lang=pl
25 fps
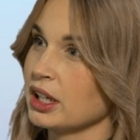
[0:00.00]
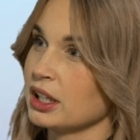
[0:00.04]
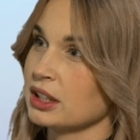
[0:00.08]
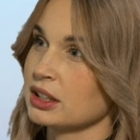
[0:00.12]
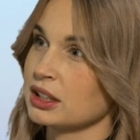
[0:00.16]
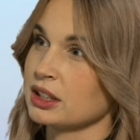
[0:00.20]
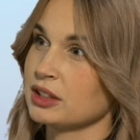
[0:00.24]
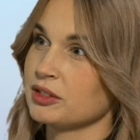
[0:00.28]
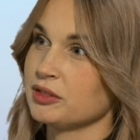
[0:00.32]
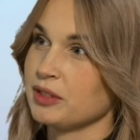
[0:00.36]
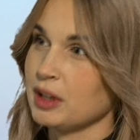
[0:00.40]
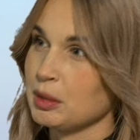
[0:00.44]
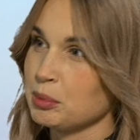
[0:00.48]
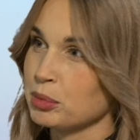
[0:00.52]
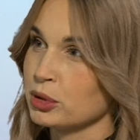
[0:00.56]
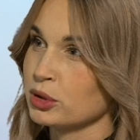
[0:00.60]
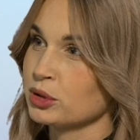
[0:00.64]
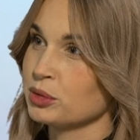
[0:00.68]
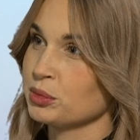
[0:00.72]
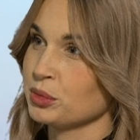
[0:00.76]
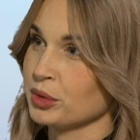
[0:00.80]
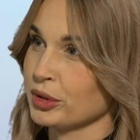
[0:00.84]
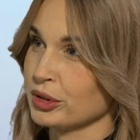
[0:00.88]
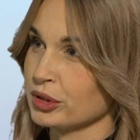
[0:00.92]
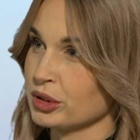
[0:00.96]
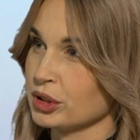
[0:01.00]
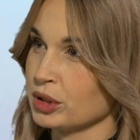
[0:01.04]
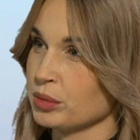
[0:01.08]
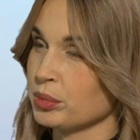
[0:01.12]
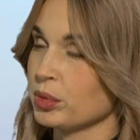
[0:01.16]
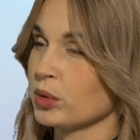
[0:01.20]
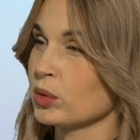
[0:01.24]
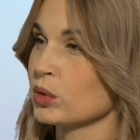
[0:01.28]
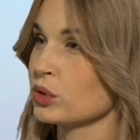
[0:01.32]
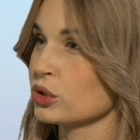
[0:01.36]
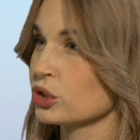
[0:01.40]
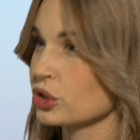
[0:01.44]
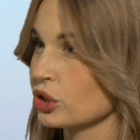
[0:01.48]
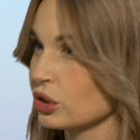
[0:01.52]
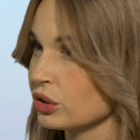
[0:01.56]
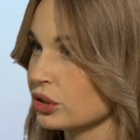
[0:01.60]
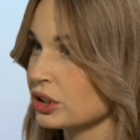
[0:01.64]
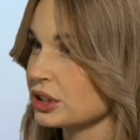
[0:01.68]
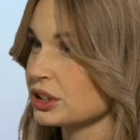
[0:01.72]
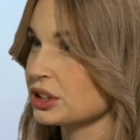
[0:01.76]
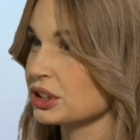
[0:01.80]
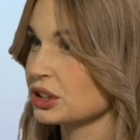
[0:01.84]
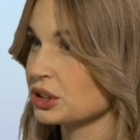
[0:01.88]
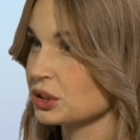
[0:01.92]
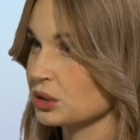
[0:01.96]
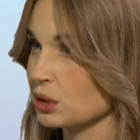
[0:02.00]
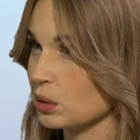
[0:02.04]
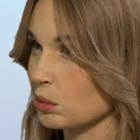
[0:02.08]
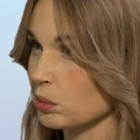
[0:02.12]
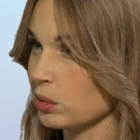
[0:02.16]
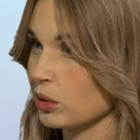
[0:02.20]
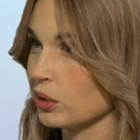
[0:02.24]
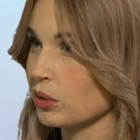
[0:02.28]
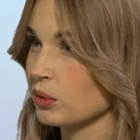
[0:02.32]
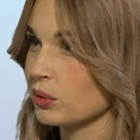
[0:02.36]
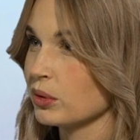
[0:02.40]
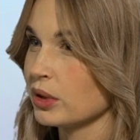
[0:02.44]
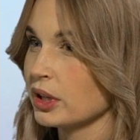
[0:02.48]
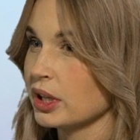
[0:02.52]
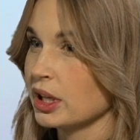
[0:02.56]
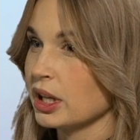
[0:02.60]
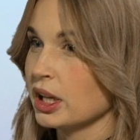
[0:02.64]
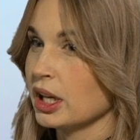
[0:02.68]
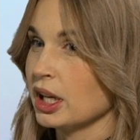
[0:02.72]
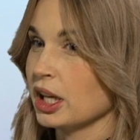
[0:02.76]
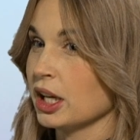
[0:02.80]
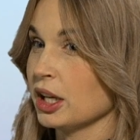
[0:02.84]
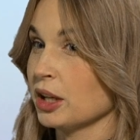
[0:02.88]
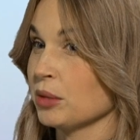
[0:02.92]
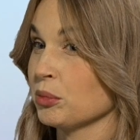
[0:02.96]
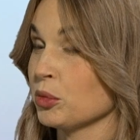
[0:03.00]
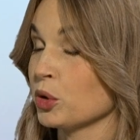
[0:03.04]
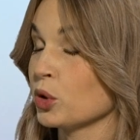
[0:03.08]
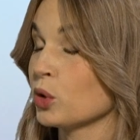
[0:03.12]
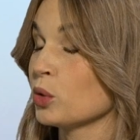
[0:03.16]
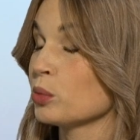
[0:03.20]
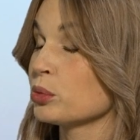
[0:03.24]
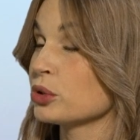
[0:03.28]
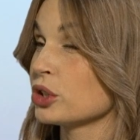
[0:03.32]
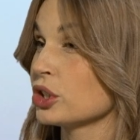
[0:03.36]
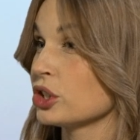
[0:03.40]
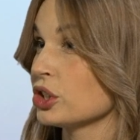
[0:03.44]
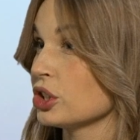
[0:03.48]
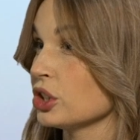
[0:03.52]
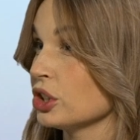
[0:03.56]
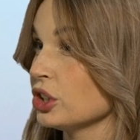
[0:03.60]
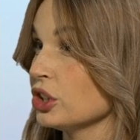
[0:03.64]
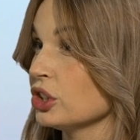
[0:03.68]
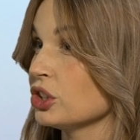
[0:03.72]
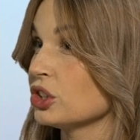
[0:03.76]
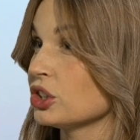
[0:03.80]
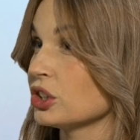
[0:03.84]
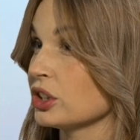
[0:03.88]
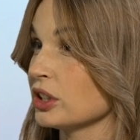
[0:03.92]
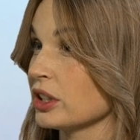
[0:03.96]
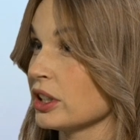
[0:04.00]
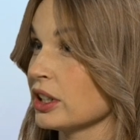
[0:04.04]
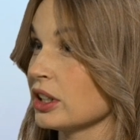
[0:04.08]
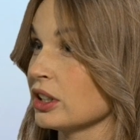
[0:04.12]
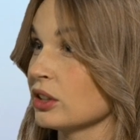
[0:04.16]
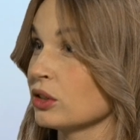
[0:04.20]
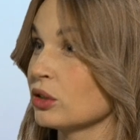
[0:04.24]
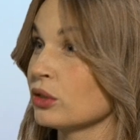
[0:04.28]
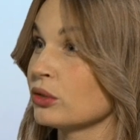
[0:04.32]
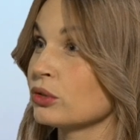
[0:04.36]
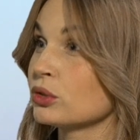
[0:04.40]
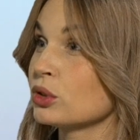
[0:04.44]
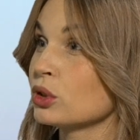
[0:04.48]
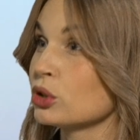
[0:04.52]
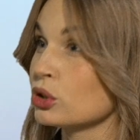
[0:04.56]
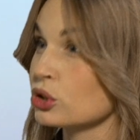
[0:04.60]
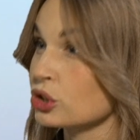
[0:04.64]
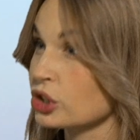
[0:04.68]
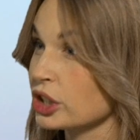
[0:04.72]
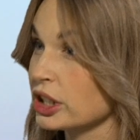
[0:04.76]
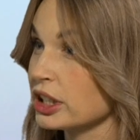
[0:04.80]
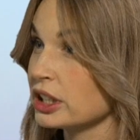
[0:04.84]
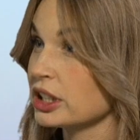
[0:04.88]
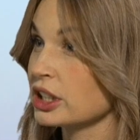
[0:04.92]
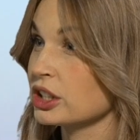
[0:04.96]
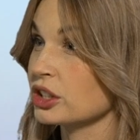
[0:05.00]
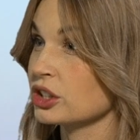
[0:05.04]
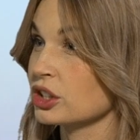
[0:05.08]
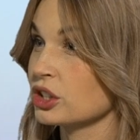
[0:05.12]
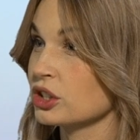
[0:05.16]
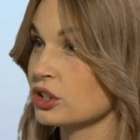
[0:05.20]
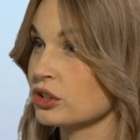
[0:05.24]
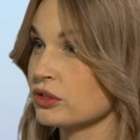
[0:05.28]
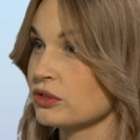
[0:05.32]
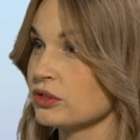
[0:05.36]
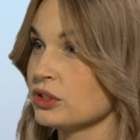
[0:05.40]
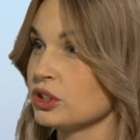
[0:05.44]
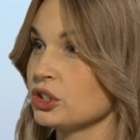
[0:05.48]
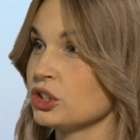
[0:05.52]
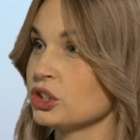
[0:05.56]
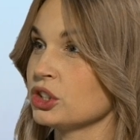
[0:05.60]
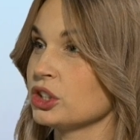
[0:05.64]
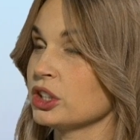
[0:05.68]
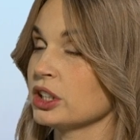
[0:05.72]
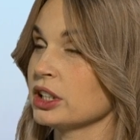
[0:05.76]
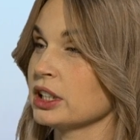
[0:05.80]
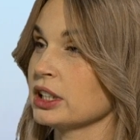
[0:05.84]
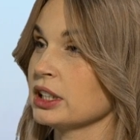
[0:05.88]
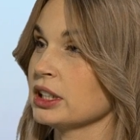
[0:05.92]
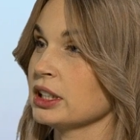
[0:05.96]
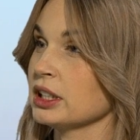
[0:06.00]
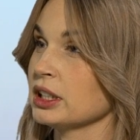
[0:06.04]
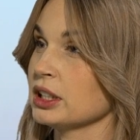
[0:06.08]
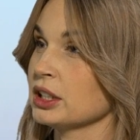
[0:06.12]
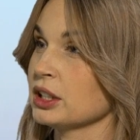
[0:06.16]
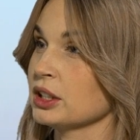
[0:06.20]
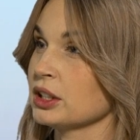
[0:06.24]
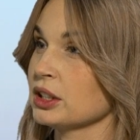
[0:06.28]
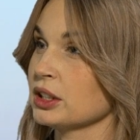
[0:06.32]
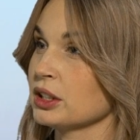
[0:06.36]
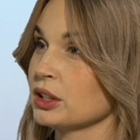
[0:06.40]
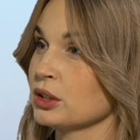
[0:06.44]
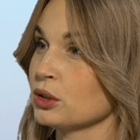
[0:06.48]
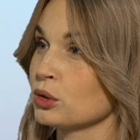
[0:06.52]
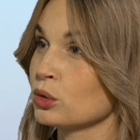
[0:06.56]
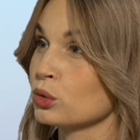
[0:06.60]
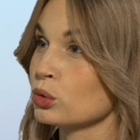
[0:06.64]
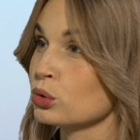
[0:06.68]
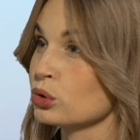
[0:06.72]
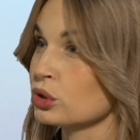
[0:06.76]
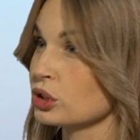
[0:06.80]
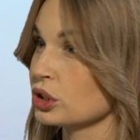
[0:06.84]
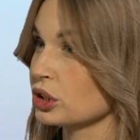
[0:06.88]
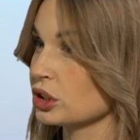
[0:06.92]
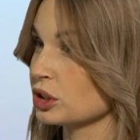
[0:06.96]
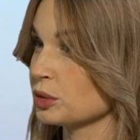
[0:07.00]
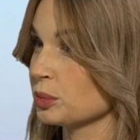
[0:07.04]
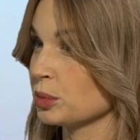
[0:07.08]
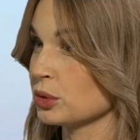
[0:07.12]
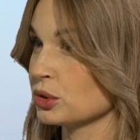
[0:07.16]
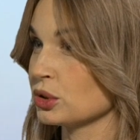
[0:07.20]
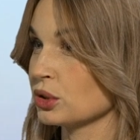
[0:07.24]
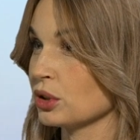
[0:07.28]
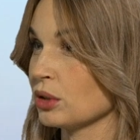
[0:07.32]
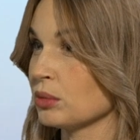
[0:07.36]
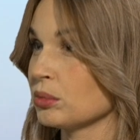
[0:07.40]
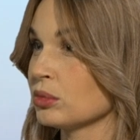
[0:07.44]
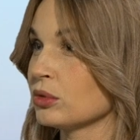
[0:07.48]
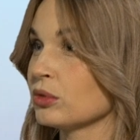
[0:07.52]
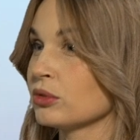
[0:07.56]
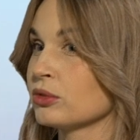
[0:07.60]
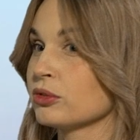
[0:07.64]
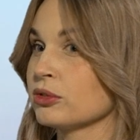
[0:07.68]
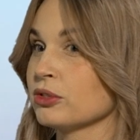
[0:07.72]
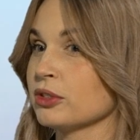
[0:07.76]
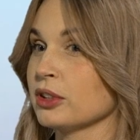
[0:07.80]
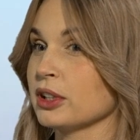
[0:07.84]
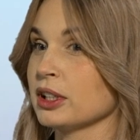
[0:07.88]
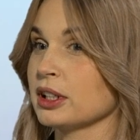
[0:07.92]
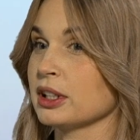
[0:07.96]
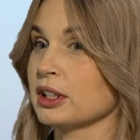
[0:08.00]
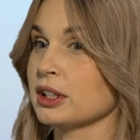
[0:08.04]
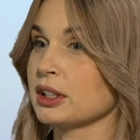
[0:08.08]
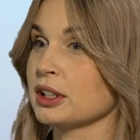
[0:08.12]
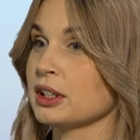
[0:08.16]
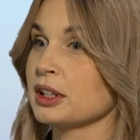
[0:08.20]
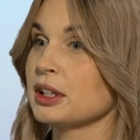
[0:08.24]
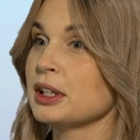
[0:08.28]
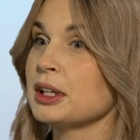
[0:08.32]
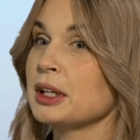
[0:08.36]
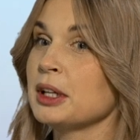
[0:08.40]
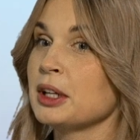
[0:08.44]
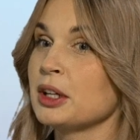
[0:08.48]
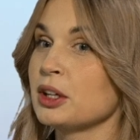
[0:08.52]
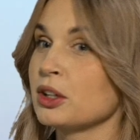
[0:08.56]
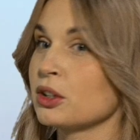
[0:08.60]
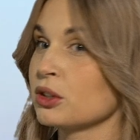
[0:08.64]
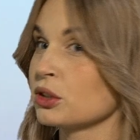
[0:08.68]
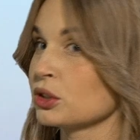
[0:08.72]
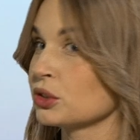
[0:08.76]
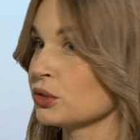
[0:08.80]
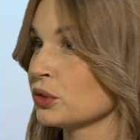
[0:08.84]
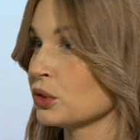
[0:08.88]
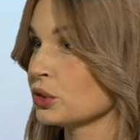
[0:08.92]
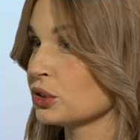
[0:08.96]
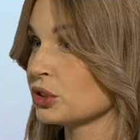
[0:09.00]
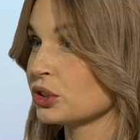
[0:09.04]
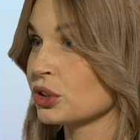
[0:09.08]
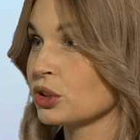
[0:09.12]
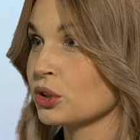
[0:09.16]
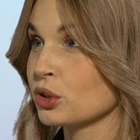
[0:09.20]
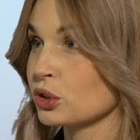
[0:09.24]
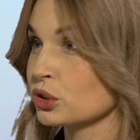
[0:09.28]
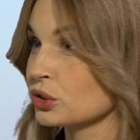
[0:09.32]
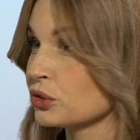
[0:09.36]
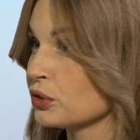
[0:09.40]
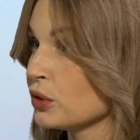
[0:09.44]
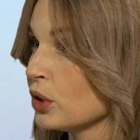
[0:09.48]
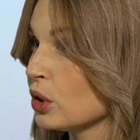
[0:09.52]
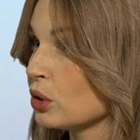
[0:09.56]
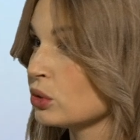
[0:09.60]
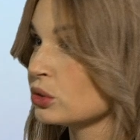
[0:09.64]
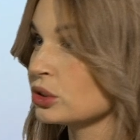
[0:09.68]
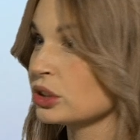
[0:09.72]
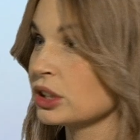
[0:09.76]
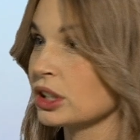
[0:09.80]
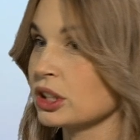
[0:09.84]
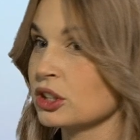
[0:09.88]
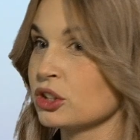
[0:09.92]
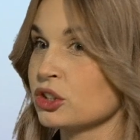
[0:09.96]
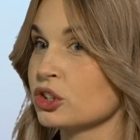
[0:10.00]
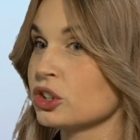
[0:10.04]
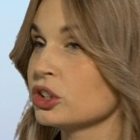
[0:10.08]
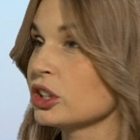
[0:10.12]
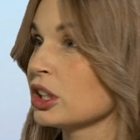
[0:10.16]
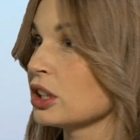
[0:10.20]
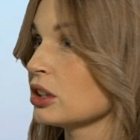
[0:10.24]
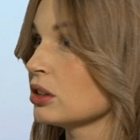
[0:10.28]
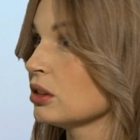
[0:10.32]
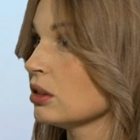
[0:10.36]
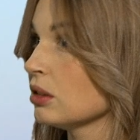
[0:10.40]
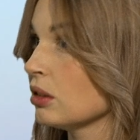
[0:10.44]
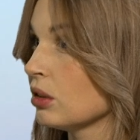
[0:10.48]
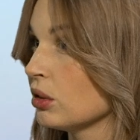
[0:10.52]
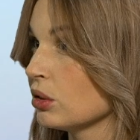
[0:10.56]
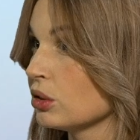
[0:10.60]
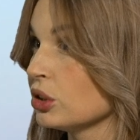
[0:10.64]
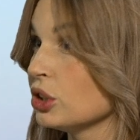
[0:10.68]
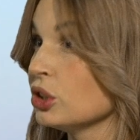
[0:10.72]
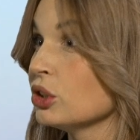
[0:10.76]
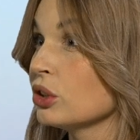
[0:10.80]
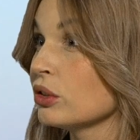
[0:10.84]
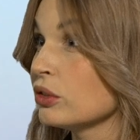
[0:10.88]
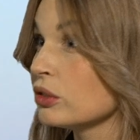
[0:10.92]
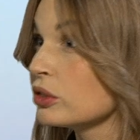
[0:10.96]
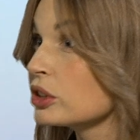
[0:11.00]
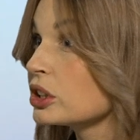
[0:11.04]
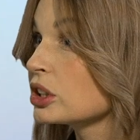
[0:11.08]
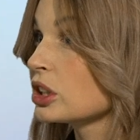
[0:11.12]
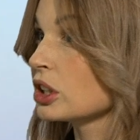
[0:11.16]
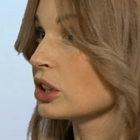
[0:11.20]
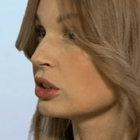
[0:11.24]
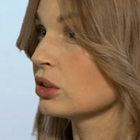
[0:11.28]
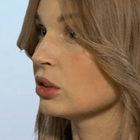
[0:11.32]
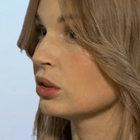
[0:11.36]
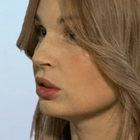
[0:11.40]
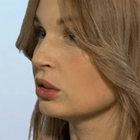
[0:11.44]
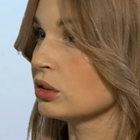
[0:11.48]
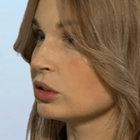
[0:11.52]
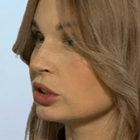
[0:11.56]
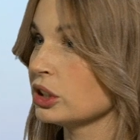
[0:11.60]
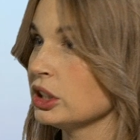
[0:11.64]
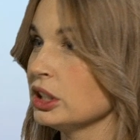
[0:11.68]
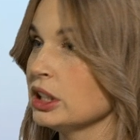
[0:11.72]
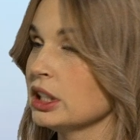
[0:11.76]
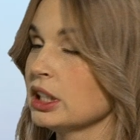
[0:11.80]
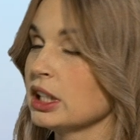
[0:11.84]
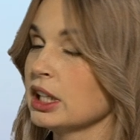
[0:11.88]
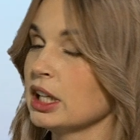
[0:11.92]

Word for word: Te dwa podmioty połączone ze sobą e, mogą przyczynić się do wdrożenia rzeczywiście e, różnych sposobów e, rozwią rozwiązań czy technologii, nowych technologii